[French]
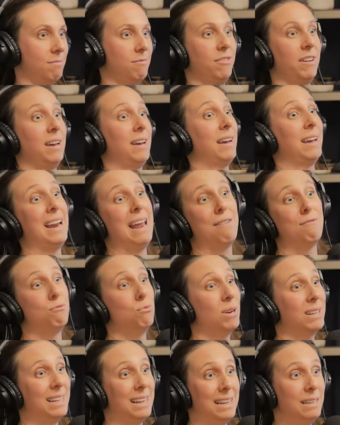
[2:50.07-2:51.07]
vers la
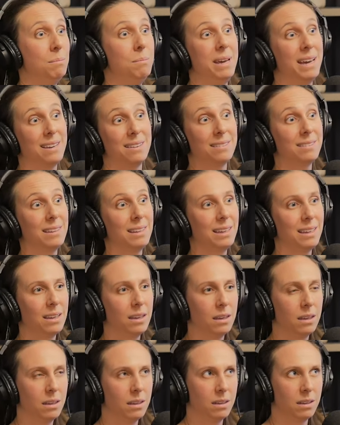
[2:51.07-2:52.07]
voie de la liberté.
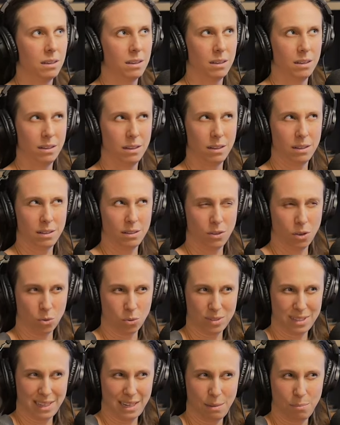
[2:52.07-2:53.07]
Euh,
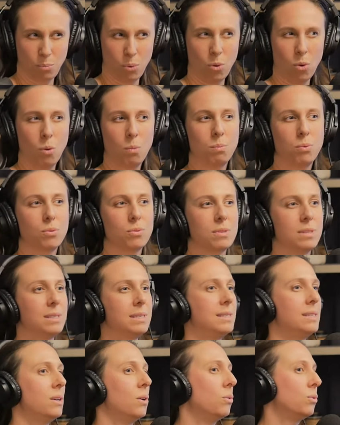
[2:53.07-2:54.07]
donc, c'est des
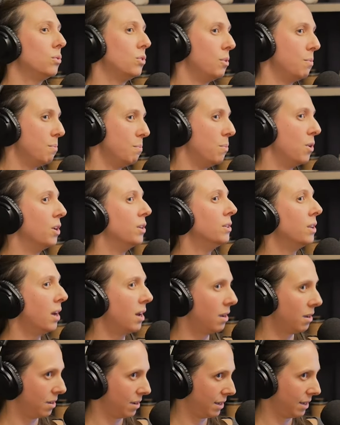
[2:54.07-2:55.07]
propositions de
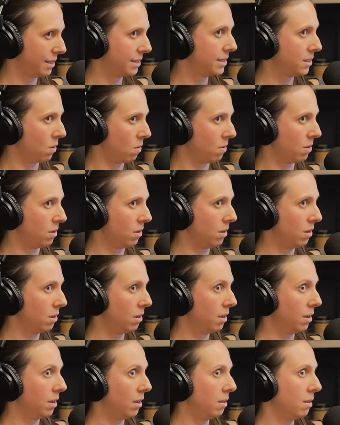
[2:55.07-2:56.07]
bonheur qui sont là.
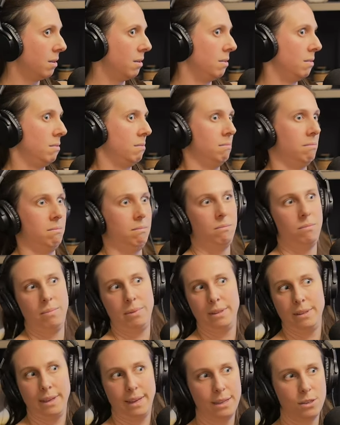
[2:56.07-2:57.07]
Très subtiles, par contre.
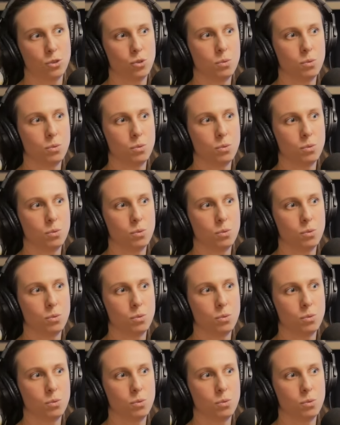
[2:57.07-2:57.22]
Très